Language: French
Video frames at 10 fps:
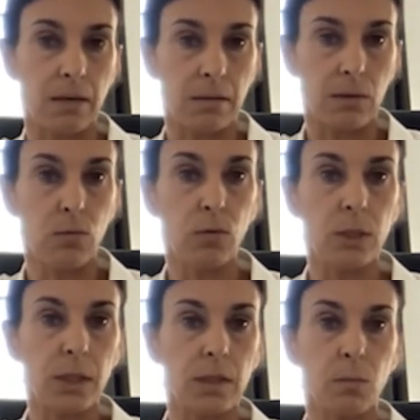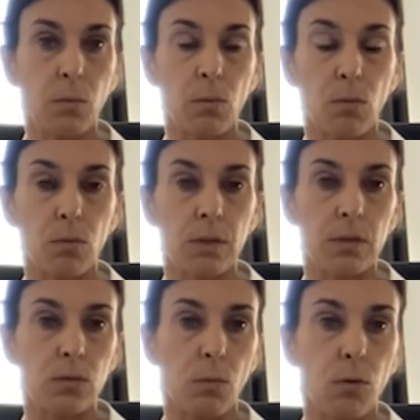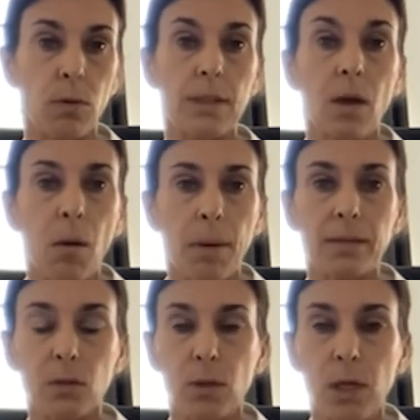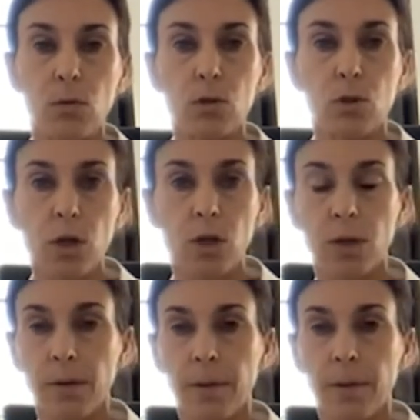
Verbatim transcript: nouveautés qui se, posent qui se produisent, et en particulier le choc